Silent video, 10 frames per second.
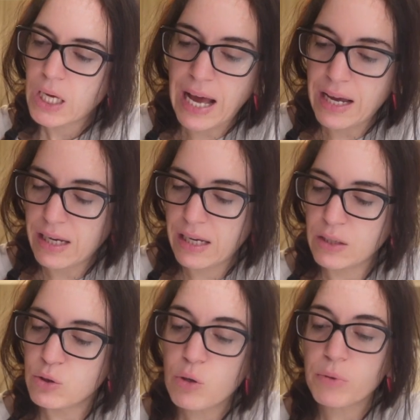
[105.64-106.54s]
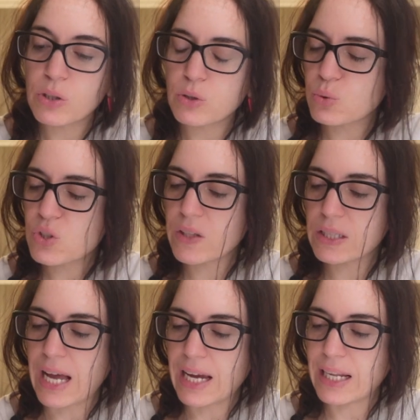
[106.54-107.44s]
Ah, eh, il nome
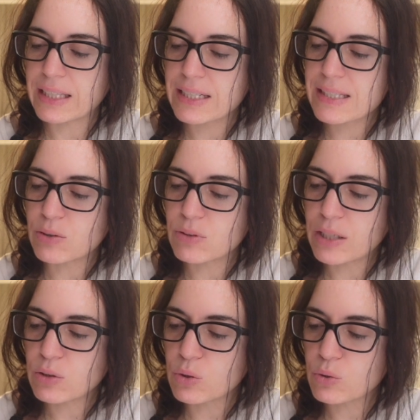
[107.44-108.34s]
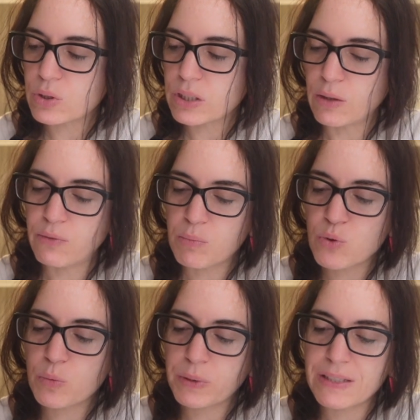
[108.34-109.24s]
Roosevelt Island è stato dato in onore del
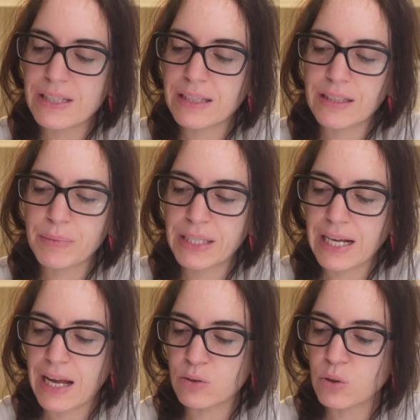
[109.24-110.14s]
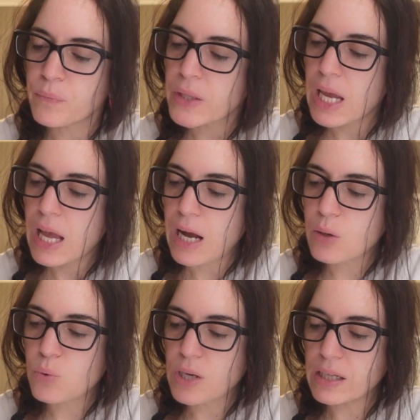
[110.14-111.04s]
famoso presidente americano
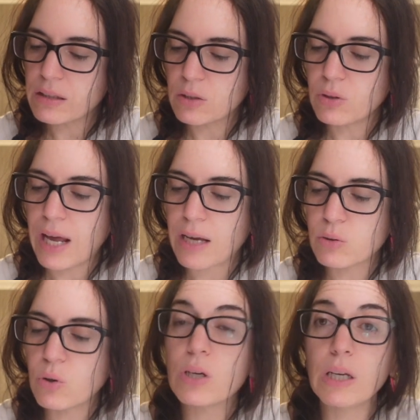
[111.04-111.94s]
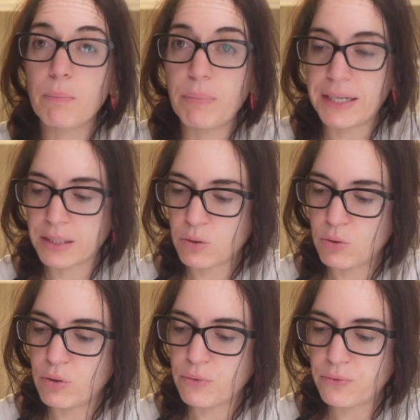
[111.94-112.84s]
a cui è intitolato il
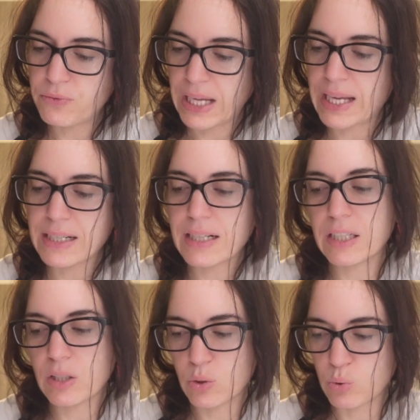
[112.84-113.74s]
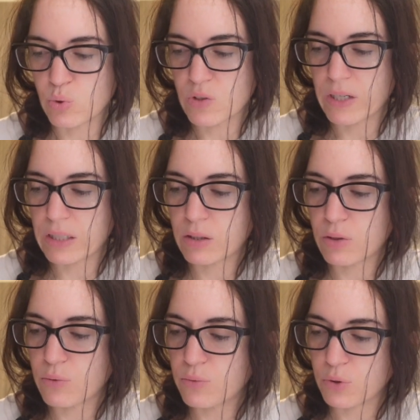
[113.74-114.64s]
parco Franklin
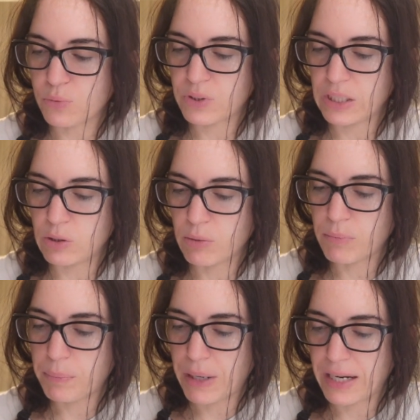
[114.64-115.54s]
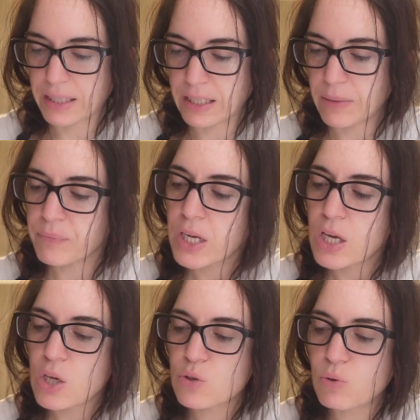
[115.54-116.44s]
Roosevelt for Freedom Park,
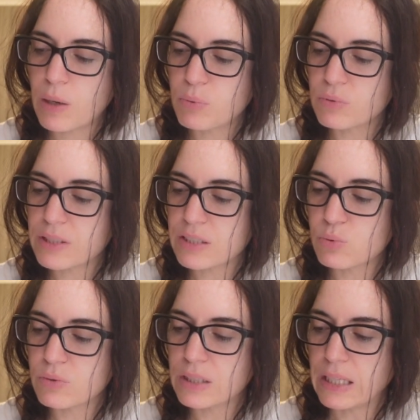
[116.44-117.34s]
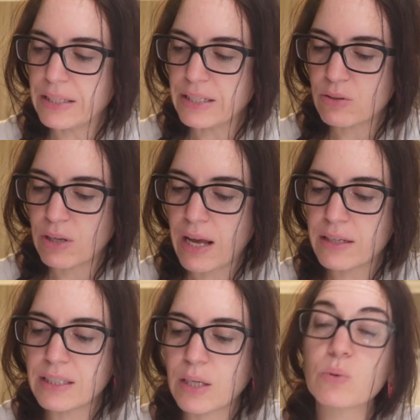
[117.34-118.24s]
sulla punta sud dell'isola,
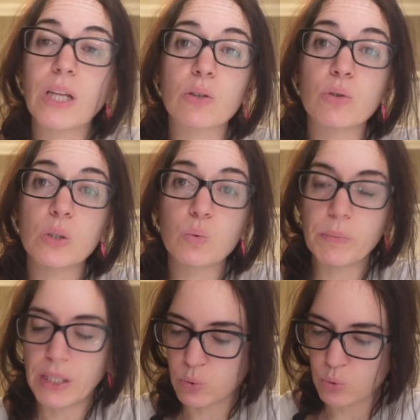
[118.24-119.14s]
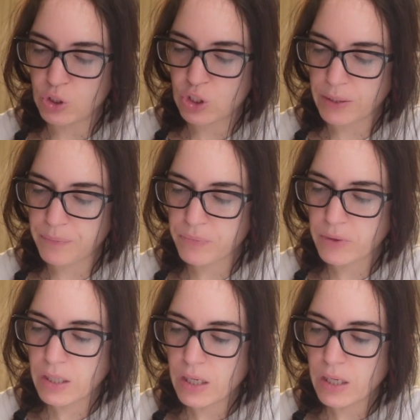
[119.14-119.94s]
inaugurato nel 2012.